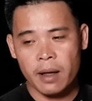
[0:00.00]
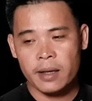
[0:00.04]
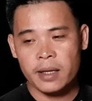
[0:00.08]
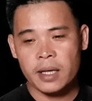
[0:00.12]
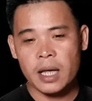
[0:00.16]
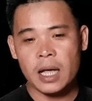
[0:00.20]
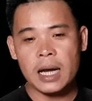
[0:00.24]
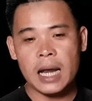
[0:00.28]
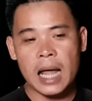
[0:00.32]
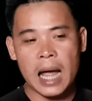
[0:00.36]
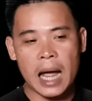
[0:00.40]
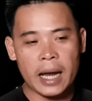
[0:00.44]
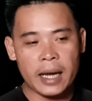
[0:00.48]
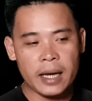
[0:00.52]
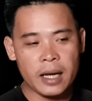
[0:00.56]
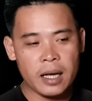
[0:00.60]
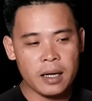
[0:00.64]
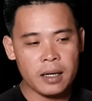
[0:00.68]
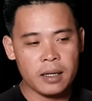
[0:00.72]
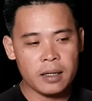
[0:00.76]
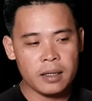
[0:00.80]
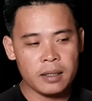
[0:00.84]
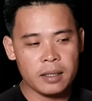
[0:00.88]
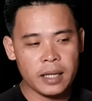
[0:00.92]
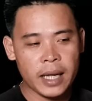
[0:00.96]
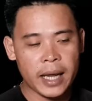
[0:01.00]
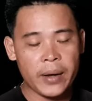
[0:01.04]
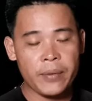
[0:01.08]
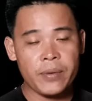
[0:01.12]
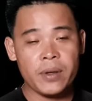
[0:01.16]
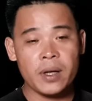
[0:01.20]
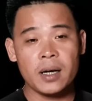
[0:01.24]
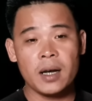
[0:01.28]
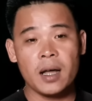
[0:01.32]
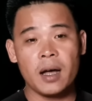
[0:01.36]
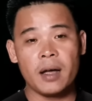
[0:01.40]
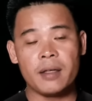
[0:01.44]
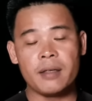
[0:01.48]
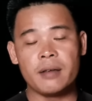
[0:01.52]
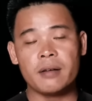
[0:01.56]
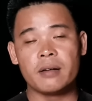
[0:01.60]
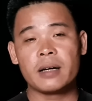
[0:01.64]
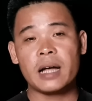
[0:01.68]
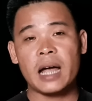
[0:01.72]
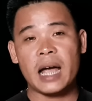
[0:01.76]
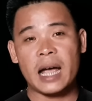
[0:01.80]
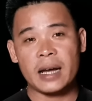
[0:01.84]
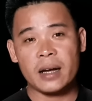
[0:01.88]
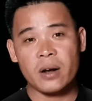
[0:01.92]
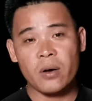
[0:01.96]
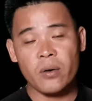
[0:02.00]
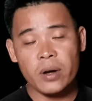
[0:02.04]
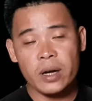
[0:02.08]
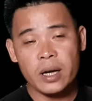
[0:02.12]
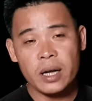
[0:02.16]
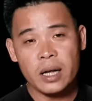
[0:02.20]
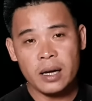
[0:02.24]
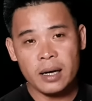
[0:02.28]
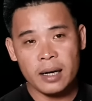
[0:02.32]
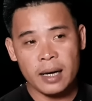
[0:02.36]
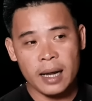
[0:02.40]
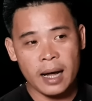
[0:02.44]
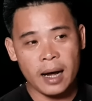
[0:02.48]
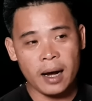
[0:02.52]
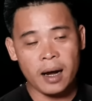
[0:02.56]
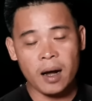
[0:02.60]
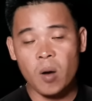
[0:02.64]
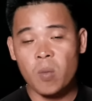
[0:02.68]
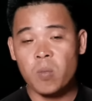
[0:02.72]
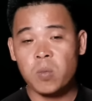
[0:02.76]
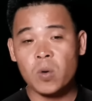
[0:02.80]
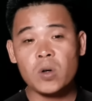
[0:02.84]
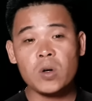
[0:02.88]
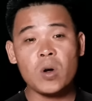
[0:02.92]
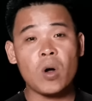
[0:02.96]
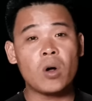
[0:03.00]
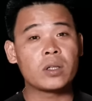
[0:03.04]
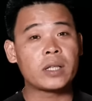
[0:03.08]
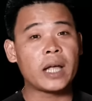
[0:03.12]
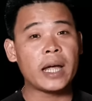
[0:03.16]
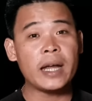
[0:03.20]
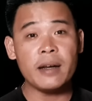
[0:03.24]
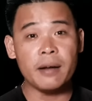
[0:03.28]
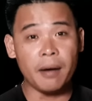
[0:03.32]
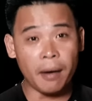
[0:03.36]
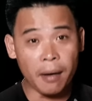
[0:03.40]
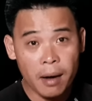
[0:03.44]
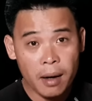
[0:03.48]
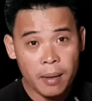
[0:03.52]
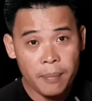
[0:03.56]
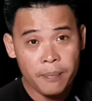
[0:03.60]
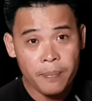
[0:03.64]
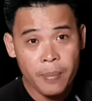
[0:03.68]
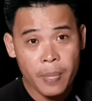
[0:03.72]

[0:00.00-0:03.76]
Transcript: với lại á theo như lời dượng hai nói á, là không có còn thấy nữa